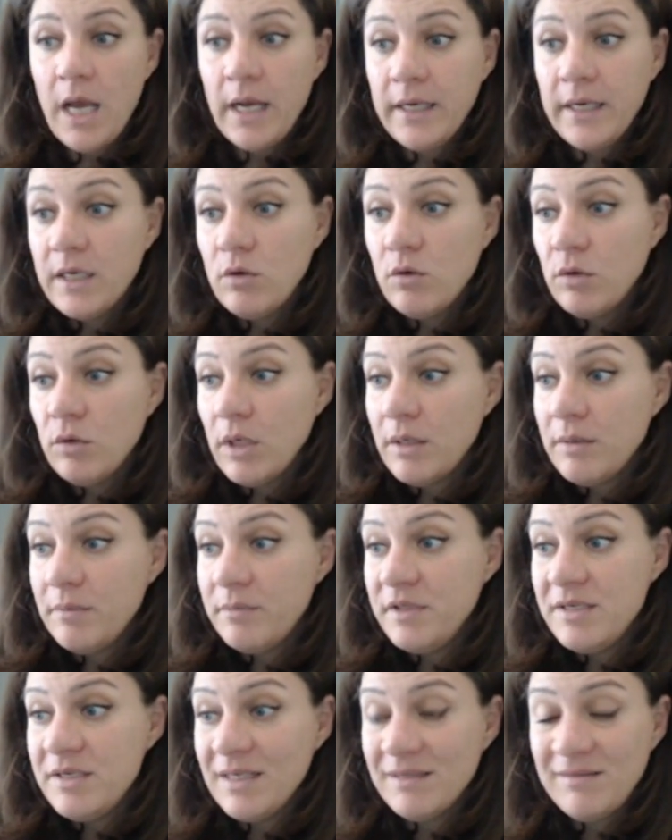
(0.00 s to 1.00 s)
anche con
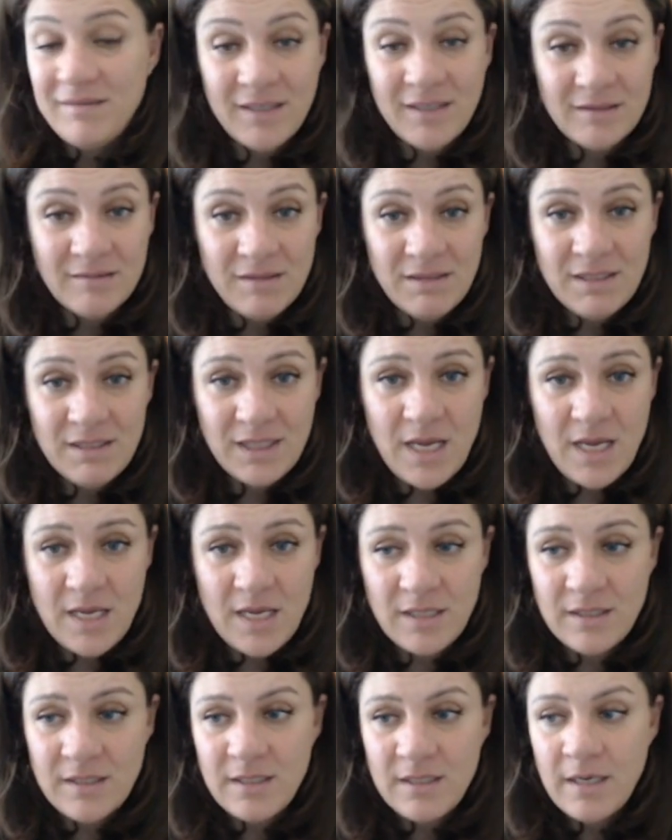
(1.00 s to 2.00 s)
la didattica a
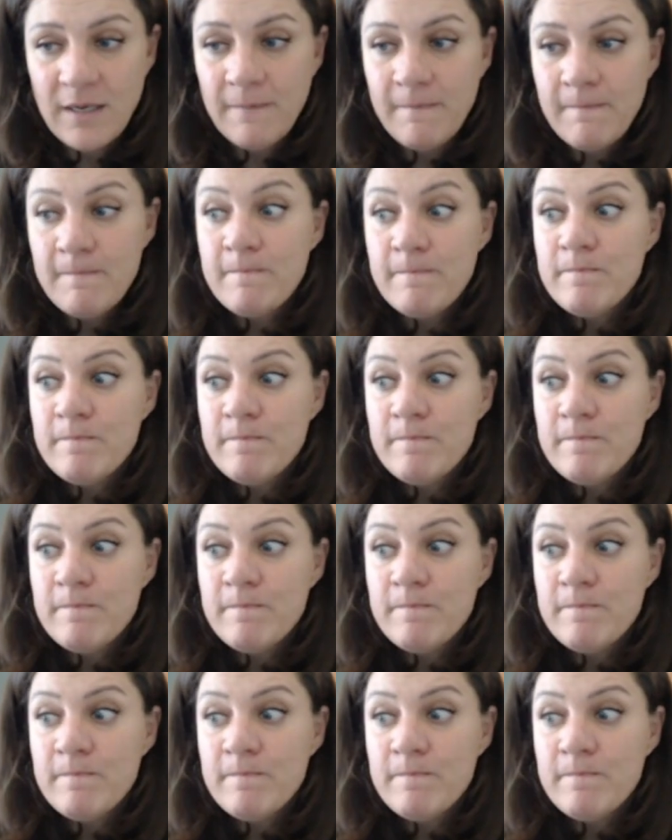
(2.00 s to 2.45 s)
distanza,